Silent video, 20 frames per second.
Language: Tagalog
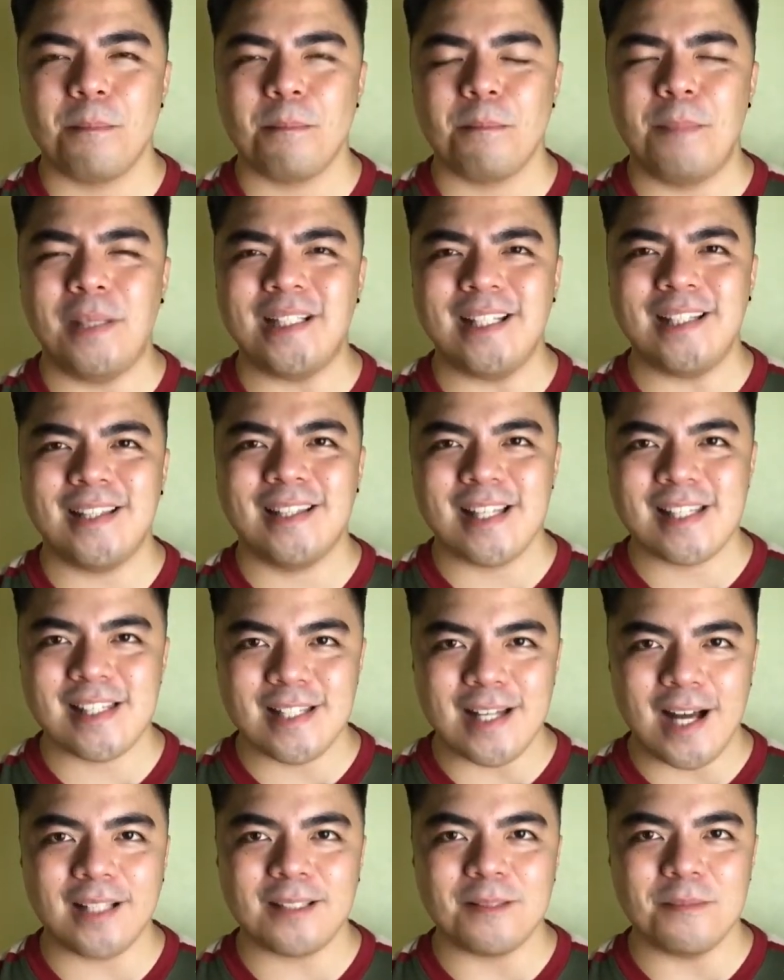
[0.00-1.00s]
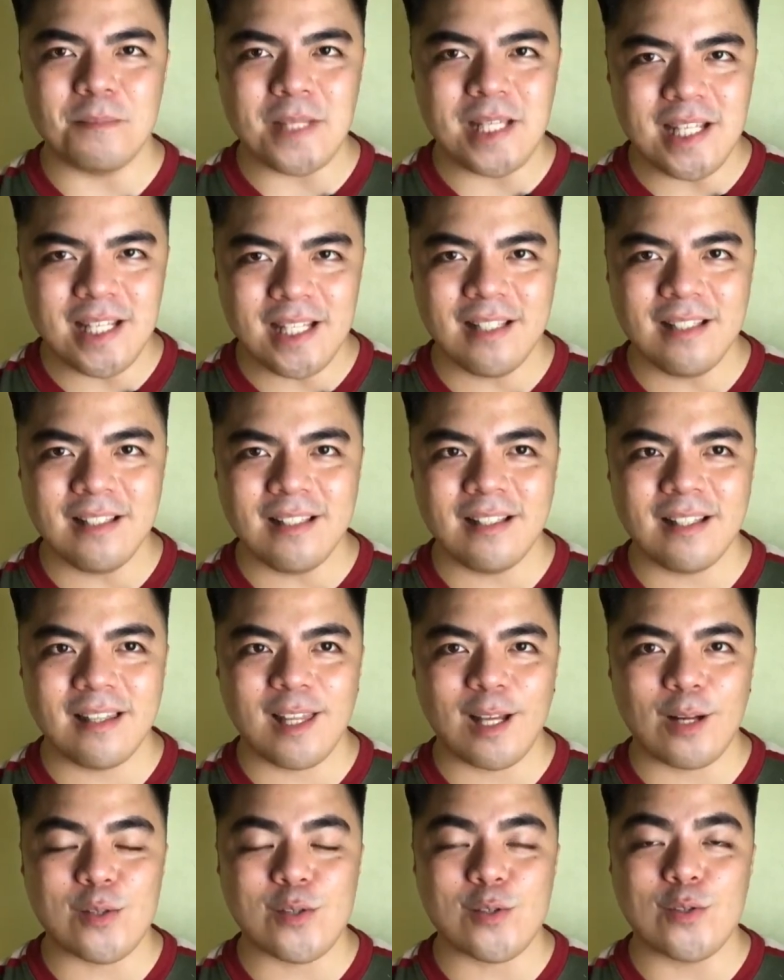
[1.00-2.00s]
But it does not mean
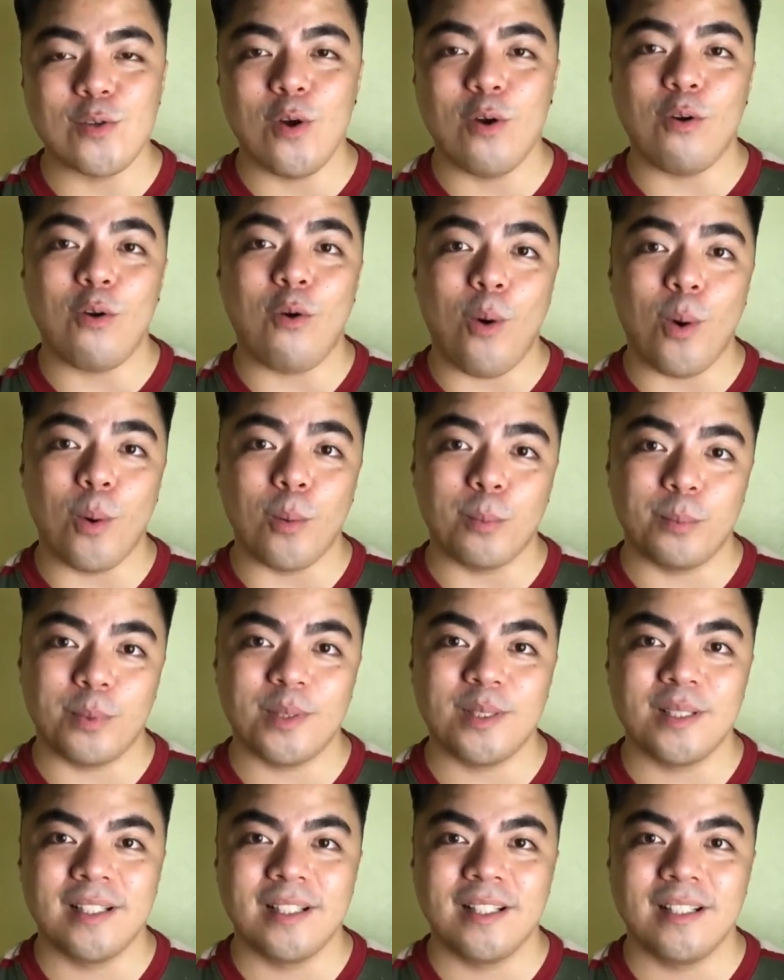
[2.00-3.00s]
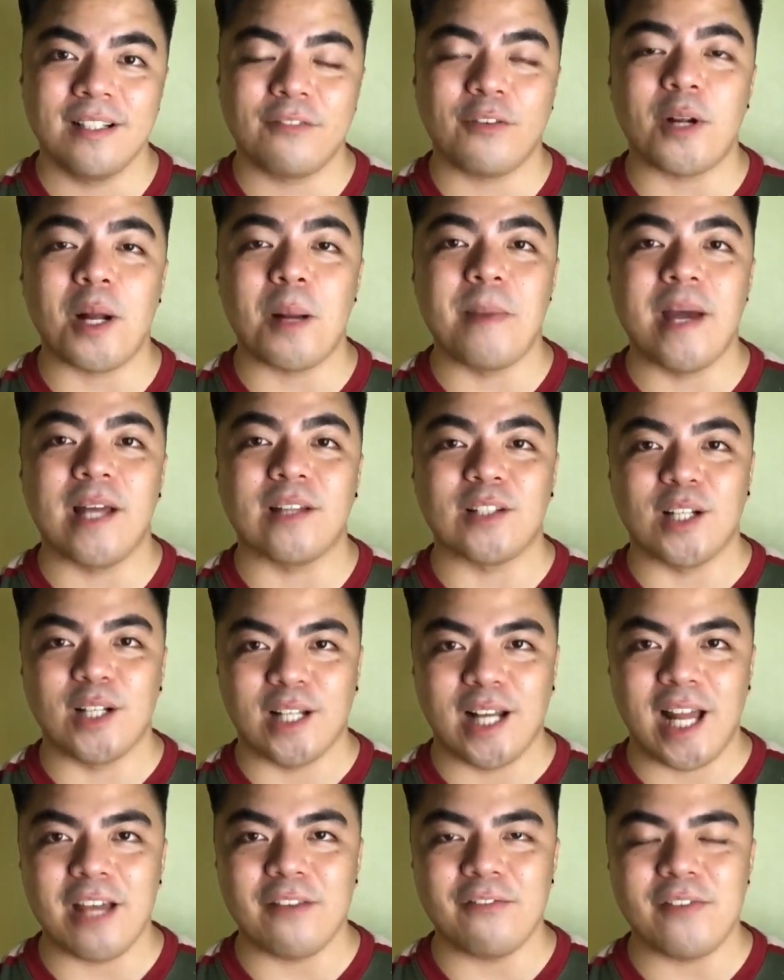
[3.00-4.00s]
there's no hope for a better
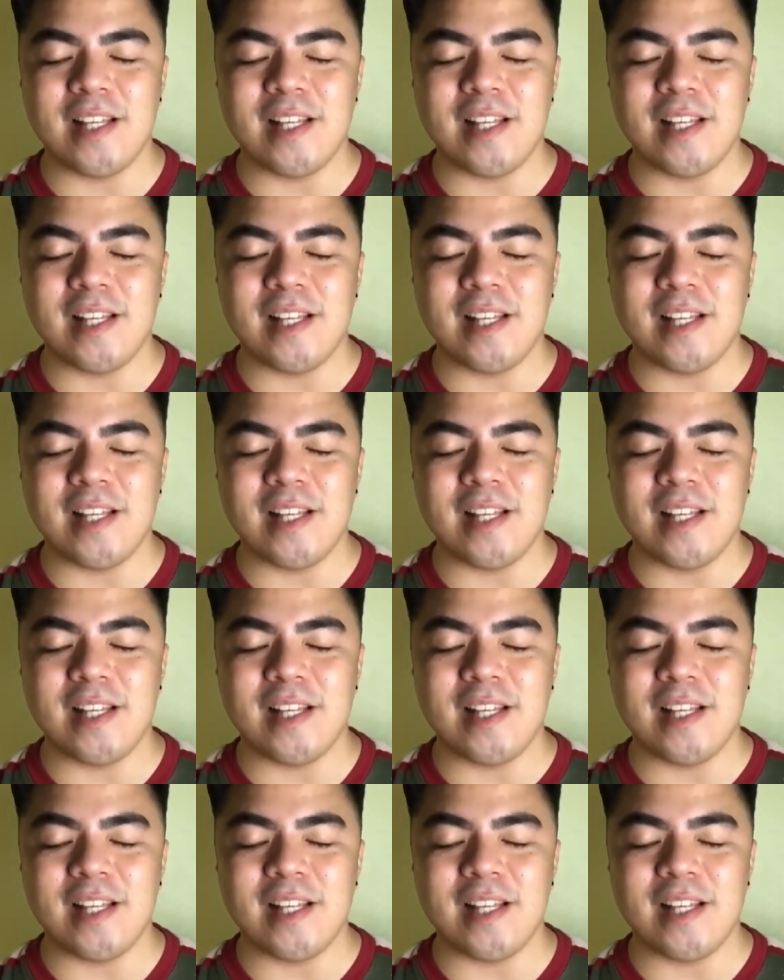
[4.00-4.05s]
life.